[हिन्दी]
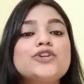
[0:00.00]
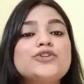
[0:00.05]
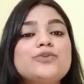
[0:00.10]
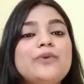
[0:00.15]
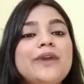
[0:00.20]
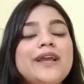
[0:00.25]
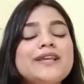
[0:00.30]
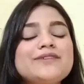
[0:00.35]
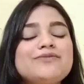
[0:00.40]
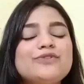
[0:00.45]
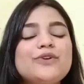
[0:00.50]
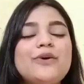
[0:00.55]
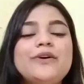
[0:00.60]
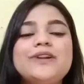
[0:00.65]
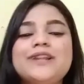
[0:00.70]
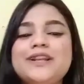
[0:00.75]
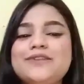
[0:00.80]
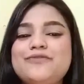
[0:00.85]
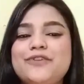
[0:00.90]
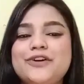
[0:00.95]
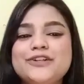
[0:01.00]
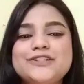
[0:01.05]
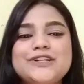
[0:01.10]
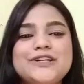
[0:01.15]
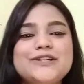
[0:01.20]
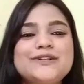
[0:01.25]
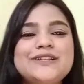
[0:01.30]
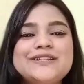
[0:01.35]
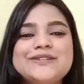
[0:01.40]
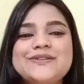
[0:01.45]
सो येस विदाउट एनी
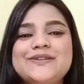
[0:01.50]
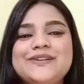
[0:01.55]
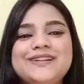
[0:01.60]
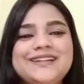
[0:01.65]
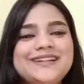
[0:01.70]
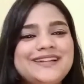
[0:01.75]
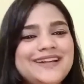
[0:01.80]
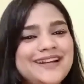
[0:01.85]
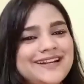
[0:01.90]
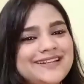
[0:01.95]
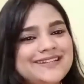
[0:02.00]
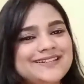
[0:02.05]
फर्दर इसके लिए गेट